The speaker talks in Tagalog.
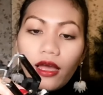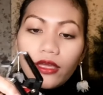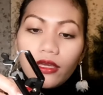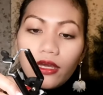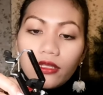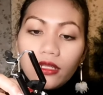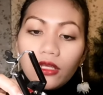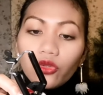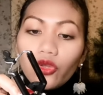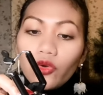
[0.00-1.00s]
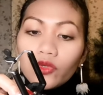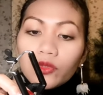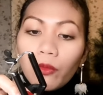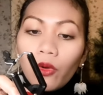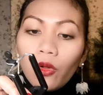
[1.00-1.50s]
Ayan, ito yung
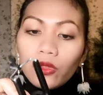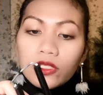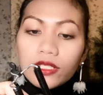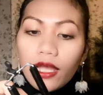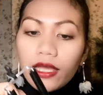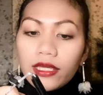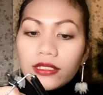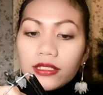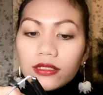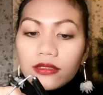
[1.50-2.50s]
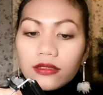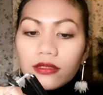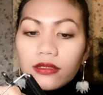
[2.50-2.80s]
small size.